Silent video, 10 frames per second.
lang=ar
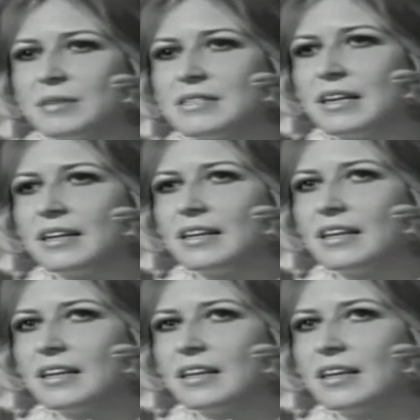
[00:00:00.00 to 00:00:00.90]
مثلا
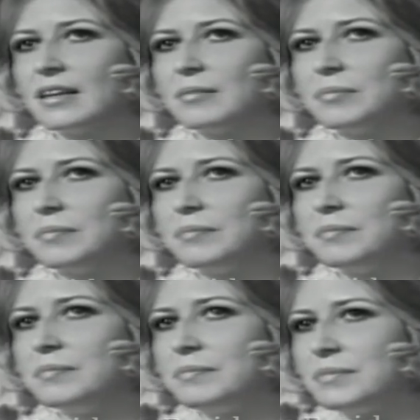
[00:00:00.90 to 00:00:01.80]
آه،
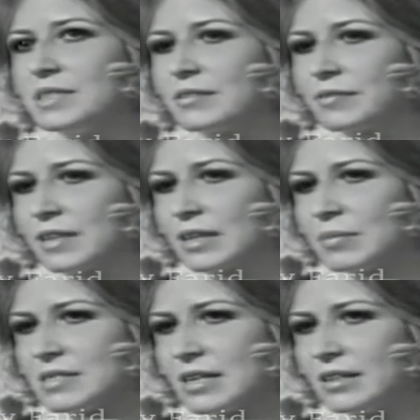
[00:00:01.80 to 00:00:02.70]
بصفتك
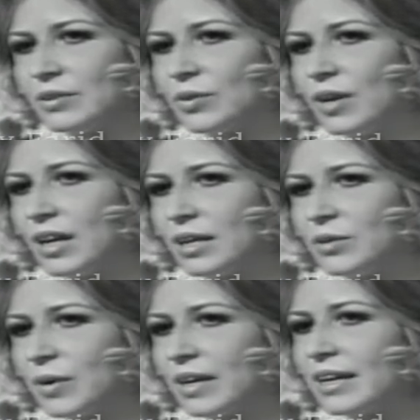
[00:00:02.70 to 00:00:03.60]
مثلتي كل
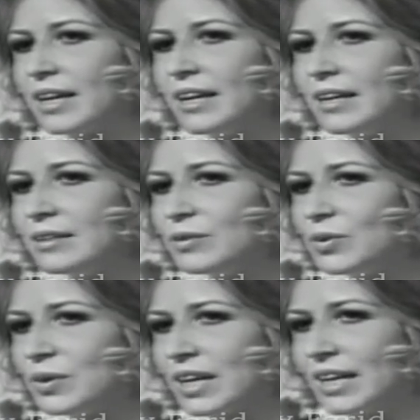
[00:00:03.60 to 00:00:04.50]
الأدوار إيه اللي
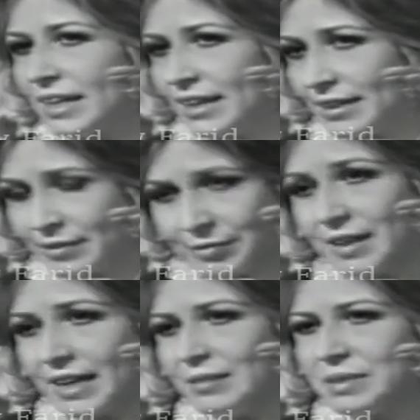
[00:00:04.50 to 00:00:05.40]
الدور اللي
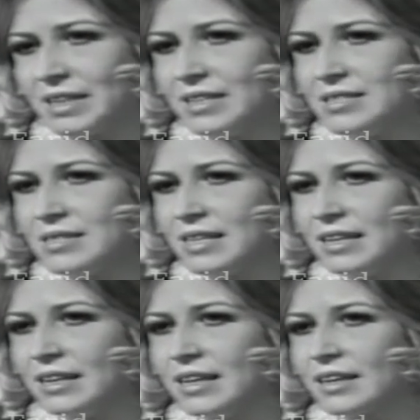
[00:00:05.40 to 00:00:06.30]
فعلا بتحسي
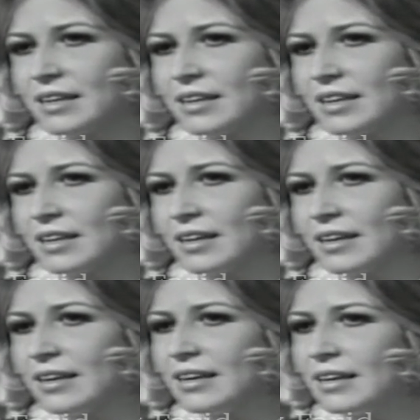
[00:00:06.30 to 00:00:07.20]
إنك آه،
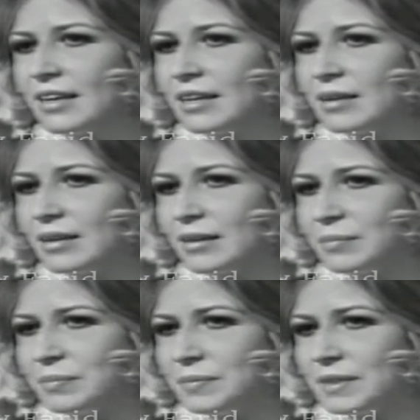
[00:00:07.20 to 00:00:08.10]
آه،
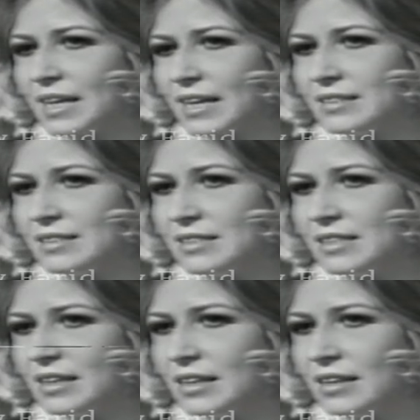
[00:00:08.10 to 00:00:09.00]

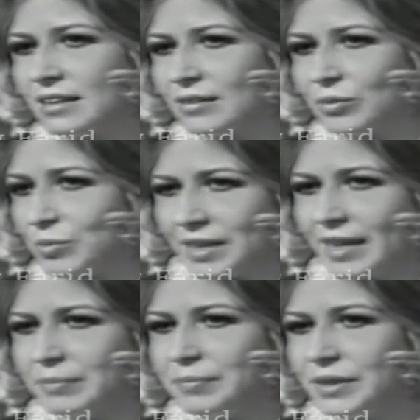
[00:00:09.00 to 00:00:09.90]
بتأديه
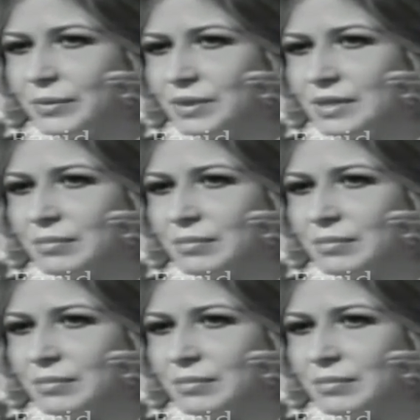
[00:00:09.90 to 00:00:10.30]
وبتحبيه وانت